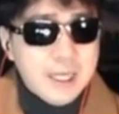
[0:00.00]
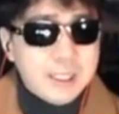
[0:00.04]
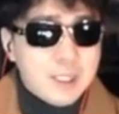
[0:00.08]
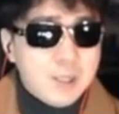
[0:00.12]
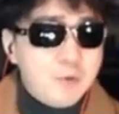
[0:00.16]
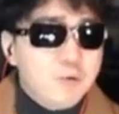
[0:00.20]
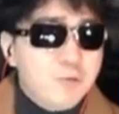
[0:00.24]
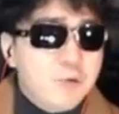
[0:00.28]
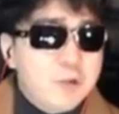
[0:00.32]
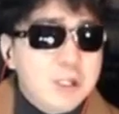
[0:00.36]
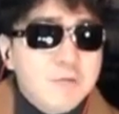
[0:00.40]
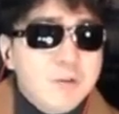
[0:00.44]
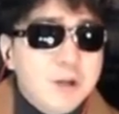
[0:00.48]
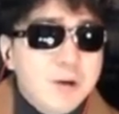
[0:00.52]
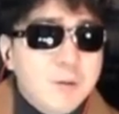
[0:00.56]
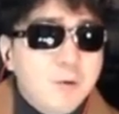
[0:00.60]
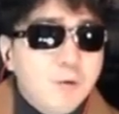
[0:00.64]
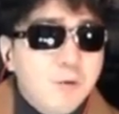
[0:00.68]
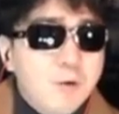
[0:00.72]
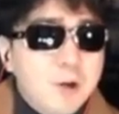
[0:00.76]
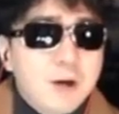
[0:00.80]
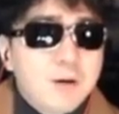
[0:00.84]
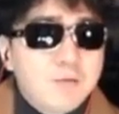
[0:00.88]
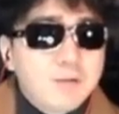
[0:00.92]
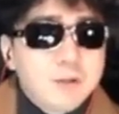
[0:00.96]
당대표 후보 1위가 막
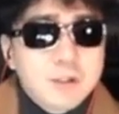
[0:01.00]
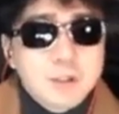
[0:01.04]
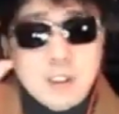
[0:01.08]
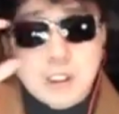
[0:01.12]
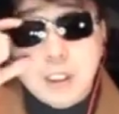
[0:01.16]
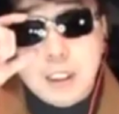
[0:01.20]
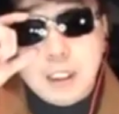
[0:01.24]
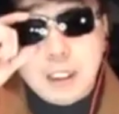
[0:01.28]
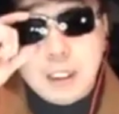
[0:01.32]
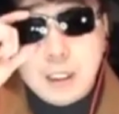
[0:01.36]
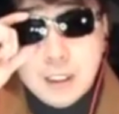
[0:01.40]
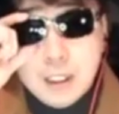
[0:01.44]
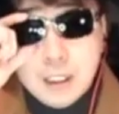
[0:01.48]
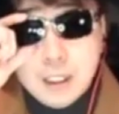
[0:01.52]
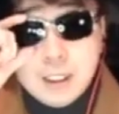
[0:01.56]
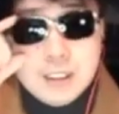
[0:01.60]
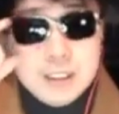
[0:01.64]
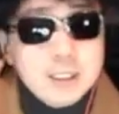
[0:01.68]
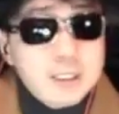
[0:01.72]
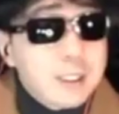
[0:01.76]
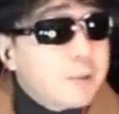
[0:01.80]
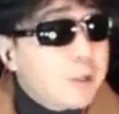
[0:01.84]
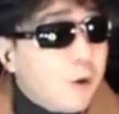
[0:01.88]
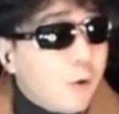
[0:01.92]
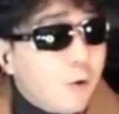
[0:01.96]
올라가고 이러니까
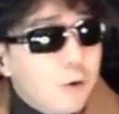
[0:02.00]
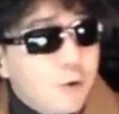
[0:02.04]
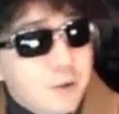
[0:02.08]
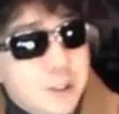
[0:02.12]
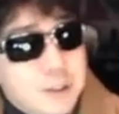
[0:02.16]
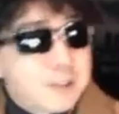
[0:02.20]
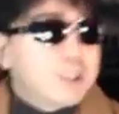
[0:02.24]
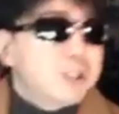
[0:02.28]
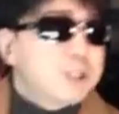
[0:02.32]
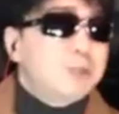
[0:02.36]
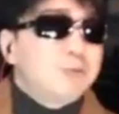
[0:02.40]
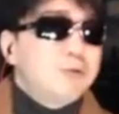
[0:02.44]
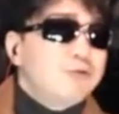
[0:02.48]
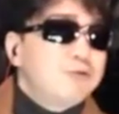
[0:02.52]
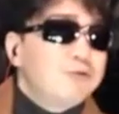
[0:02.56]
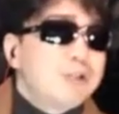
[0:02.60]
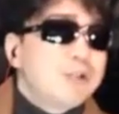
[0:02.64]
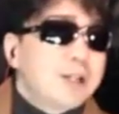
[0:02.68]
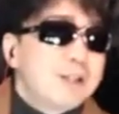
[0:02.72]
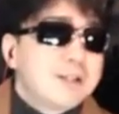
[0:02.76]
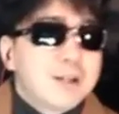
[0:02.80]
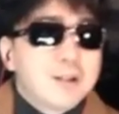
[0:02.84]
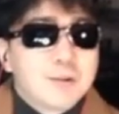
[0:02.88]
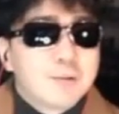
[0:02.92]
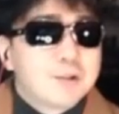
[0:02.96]
이제 막 언론에서 이제 집중
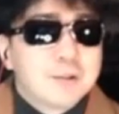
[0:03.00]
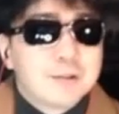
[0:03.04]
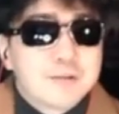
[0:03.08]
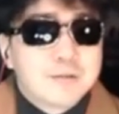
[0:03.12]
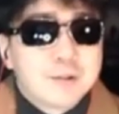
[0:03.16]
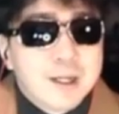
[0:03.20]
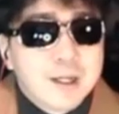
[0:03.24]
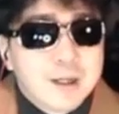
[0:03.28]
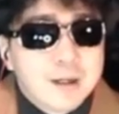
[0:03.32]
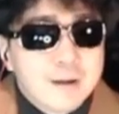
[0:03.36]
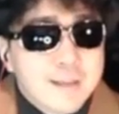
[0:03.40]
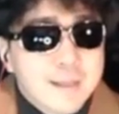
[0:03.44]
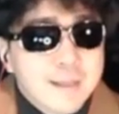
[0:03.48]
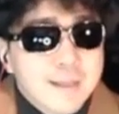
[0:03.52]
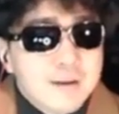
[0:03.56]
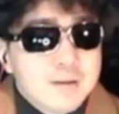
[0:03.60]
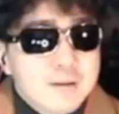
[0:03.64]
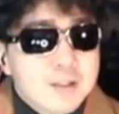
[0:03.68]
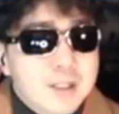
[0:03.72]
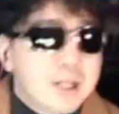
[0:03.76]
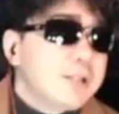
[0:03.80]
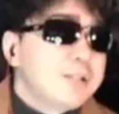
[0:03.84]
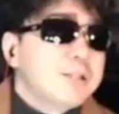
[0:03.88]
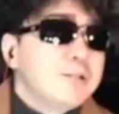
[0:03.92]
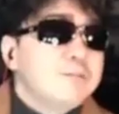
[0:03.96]
구타를 때려버리는 거야.
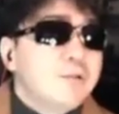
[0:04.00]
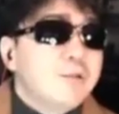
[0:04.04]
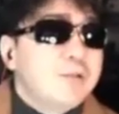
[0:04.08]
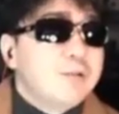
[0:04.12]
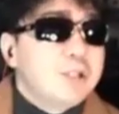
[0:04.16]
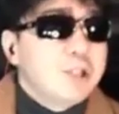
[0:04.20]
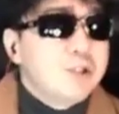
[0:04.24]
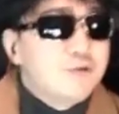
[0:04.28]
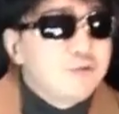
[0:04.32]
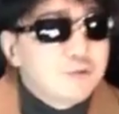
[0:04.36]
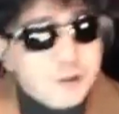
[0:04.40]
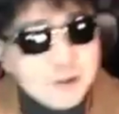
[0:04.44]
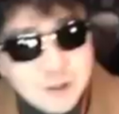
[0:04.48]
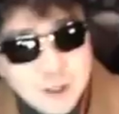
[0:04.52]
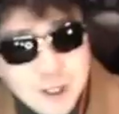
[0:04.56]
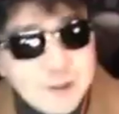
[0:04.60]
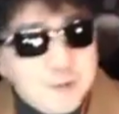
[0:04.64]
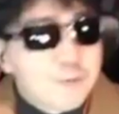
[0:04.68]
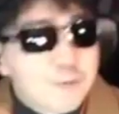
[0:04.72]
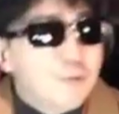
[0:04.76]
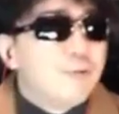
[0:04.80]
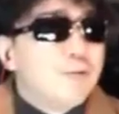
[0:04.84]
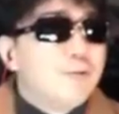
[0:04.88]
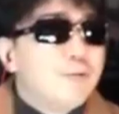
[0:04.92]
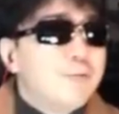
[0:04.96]
이제까지는 뭐 이준석
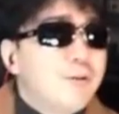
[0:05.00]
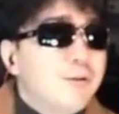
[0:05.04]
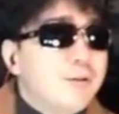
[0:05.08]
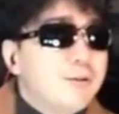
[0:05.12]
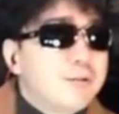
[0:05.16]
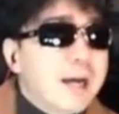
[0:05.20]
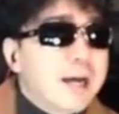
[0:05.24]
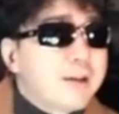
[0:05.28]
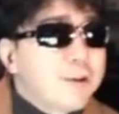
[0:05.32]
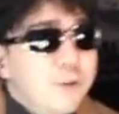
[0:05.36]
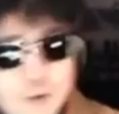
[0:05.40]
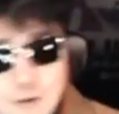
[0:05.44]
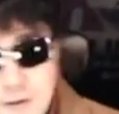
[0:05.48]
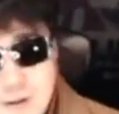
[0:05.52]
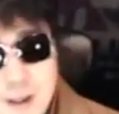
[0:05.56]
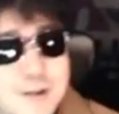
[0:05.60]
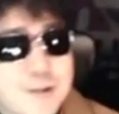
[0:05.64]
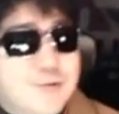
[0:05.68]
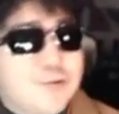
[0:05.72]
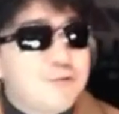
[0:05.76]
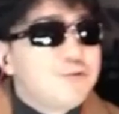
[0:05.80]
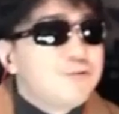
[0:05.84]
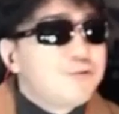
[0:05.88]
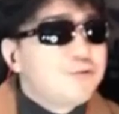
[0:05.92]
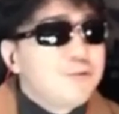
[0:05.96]
때리고 뭐 나경원
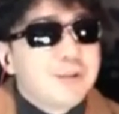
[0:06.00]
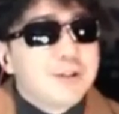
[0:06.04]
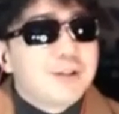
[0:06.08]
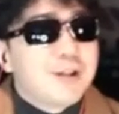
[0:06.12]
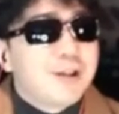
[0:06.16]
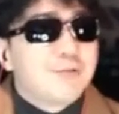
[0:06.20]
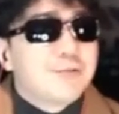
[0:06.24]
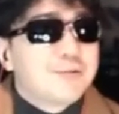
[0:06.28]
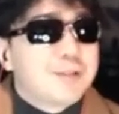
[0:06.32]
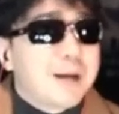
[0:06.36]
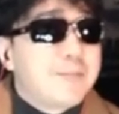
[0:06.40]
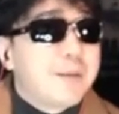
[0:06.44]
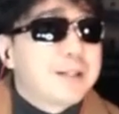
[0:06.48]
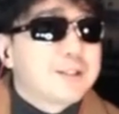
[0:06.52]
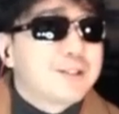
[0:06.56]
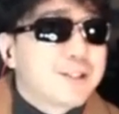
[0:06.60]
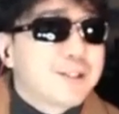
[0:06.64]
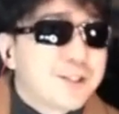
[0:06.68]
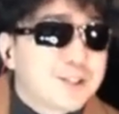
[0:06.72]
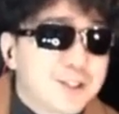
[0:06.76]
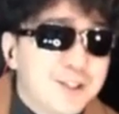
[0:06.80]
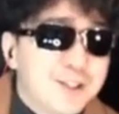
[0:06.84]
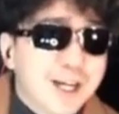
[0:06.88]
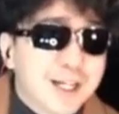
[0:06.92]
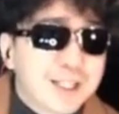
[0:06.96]
때리고 유승민 때리고 남
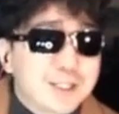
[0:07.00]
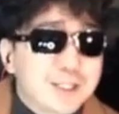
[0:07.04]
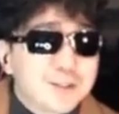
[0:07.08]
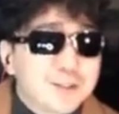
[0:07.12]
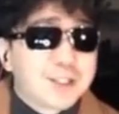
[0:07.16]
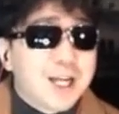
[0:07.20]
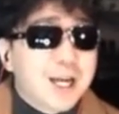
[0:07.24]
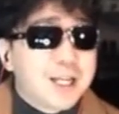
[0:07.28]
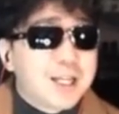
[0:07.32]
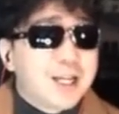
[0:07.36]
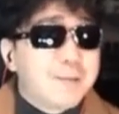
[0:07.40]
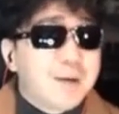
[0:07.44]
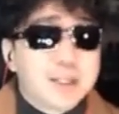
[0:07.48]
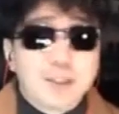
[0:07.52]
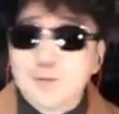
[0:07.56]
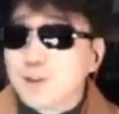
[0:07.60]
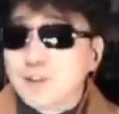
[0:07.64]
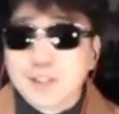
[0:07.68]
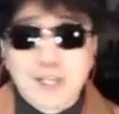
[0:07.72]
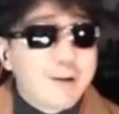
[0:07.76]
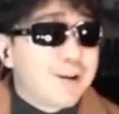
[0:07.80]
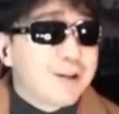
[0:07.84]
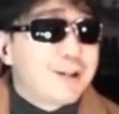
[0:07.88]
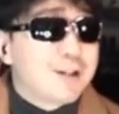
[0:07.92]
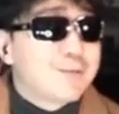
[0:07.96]
맞으니까 신났지. 근데 자기가
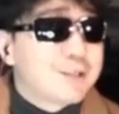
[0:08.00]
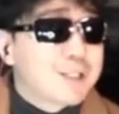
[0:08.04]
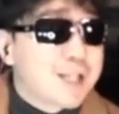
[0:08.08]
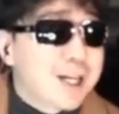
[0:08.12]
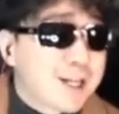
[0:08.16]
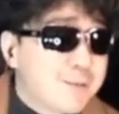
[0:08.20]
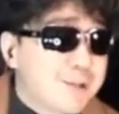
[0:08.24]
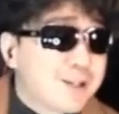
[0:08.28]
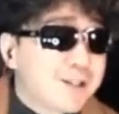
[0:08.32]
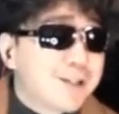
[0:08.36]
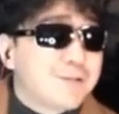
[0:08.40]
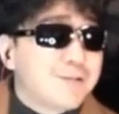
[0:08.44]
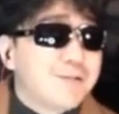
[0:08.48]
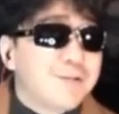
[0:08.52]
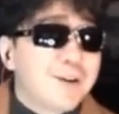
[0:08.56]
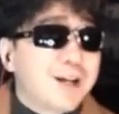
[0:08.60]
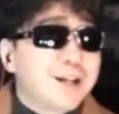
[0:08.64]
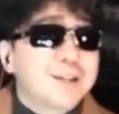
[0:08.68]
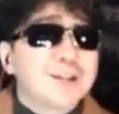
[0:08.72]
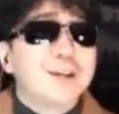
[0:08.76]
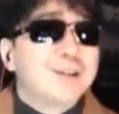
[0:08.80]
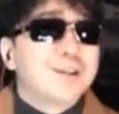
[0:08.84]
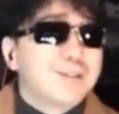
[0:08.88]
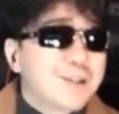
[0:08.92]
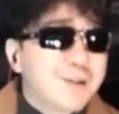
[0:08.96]
맞으면 상황이라는 게 사람이라는 게 그런 거
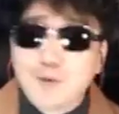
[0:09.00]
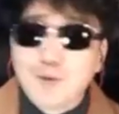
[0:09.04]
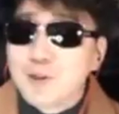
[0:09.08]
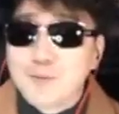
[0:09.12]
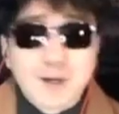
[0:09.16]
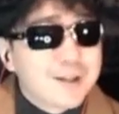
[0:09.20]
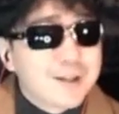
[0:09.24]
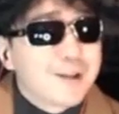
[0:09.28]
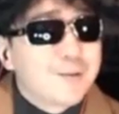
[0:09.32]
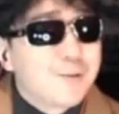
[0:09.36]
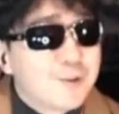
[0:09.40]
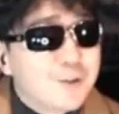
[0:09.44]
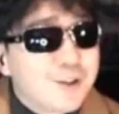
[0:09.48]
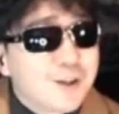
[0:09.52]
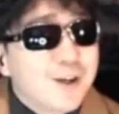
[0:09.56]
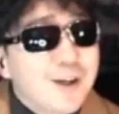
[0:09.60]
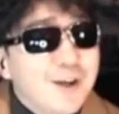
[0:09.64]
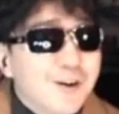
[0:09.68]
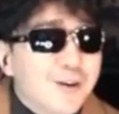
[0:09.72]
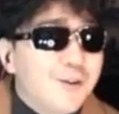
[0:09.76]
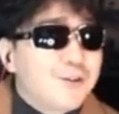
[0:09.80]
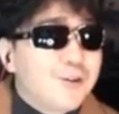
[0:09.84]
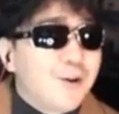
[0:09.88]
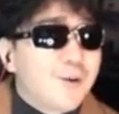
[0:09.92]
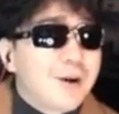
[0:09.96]
아니야. 이게 뭐 이 바닥에
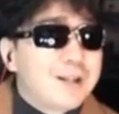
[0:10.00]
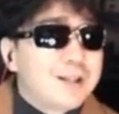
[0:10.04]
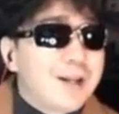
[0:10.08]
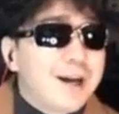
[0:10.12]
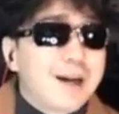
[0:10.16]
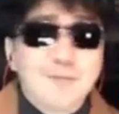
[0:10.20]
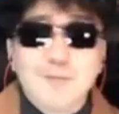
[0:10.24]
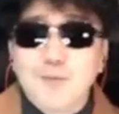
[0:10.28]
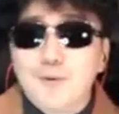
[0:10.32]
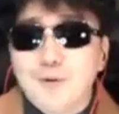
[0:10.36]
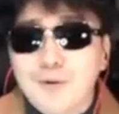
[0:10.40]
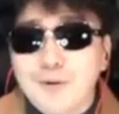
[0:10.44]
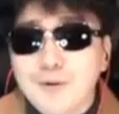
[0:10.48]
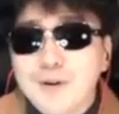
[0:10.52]
너와 나